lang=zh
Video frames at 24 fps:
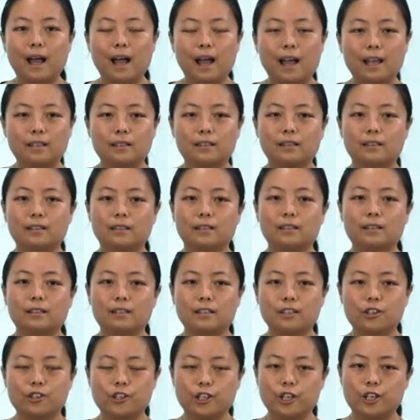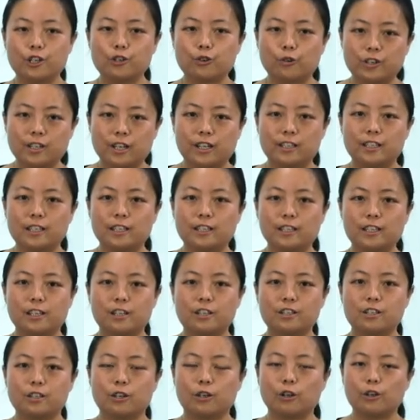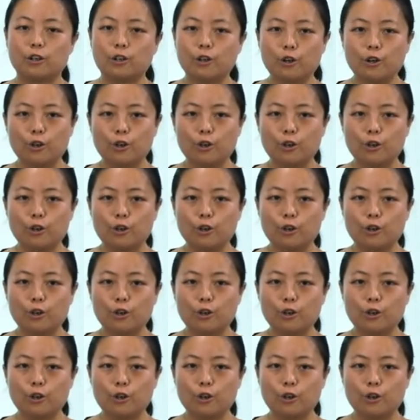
胺是一种神经递质，